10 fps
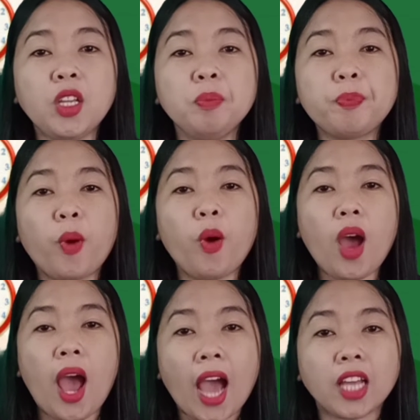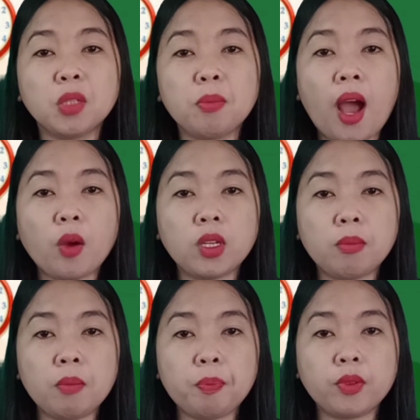Ngayon po ay
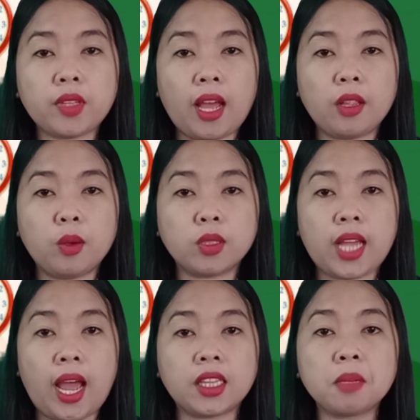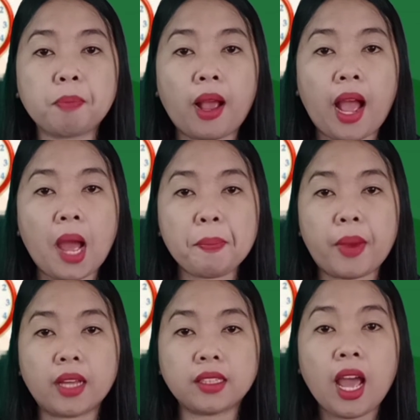dumako naman po tayo sa ating
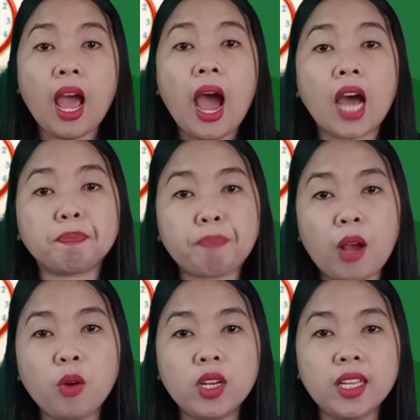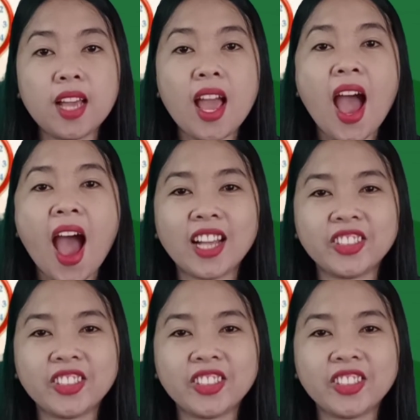pang-apat at panghuling